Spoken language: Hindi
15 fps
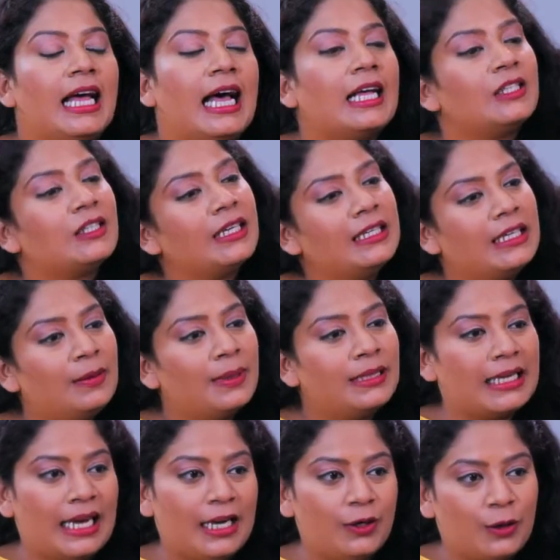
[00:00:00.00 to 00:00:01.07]
अच्छा ये
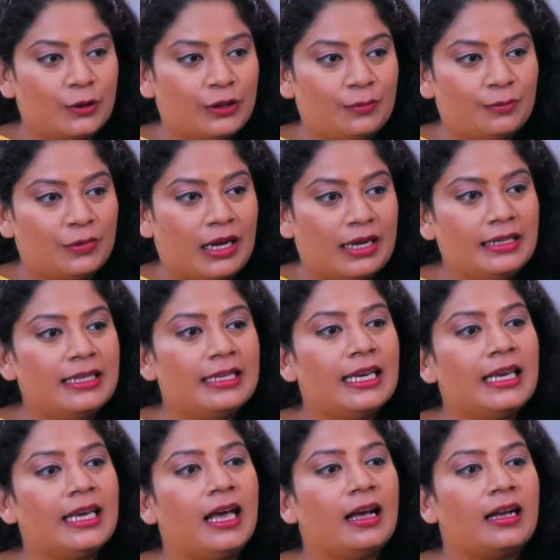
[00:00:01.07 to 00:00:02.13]
बताइए डॉक्टर इमरान
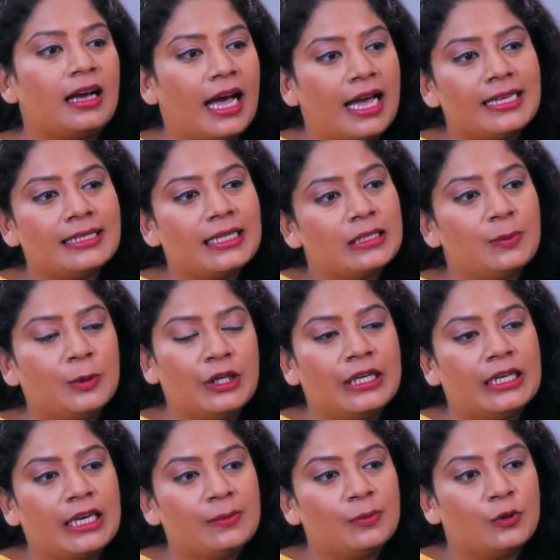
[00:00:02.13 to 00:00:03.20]
कि कायसेंस ब्यूटी
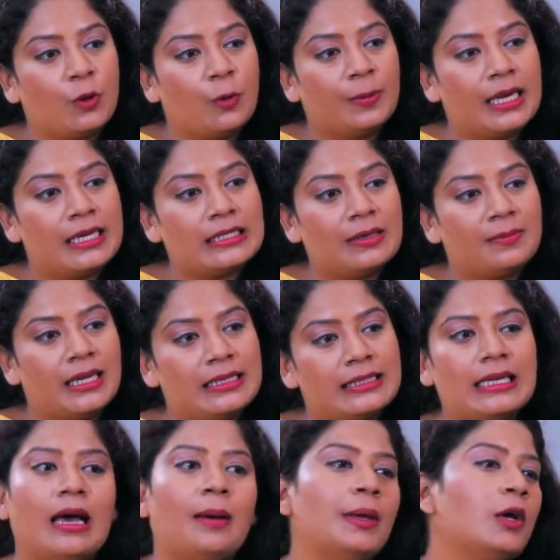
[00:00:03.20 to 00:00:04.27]
क्रीम सोप के इस्तेमाल
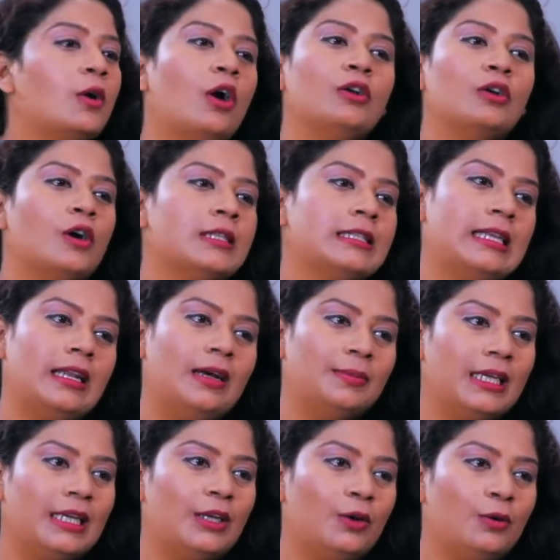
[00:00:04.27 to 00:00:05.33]
से हमें कौन कौन से लाभ
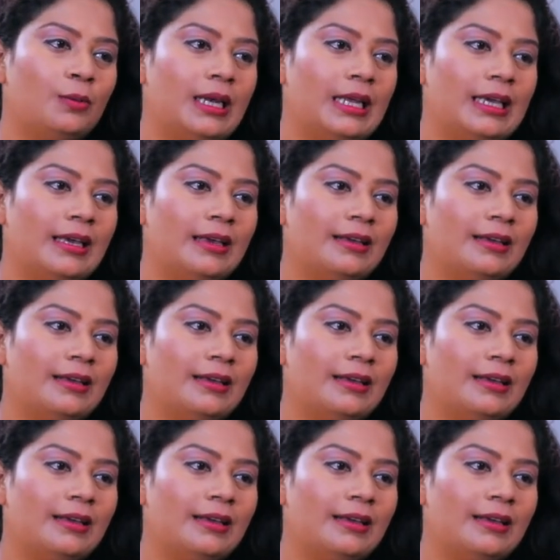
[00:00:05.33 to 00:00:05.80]
देखने को मिलेंगे